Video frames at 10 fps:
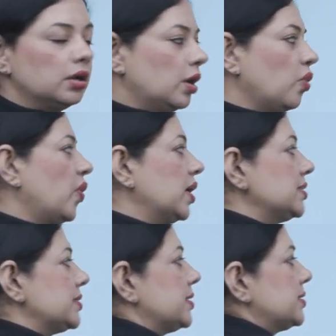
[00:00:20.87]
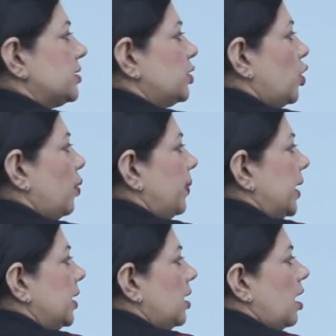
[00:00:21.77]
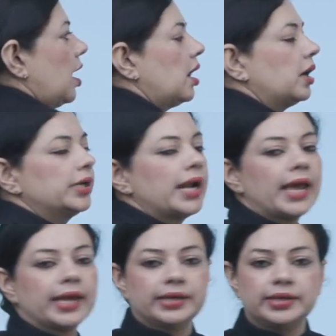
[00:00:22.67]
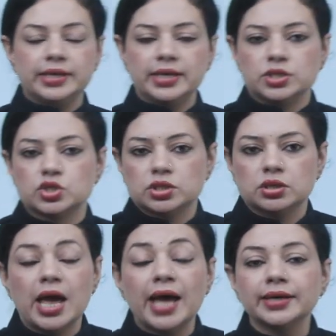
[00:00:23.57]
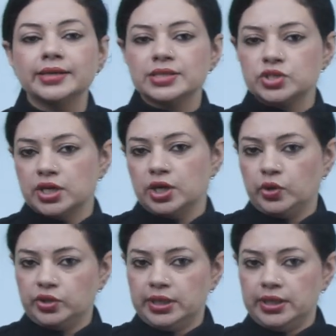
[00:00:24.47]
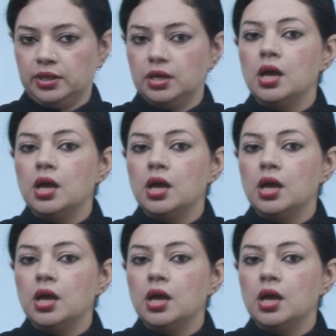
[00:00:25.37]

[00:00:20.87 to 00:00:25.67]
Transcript: नाउ फर्स्ट इज द टॉपिक आर हेरिटेज हेरिटेज क्या होता है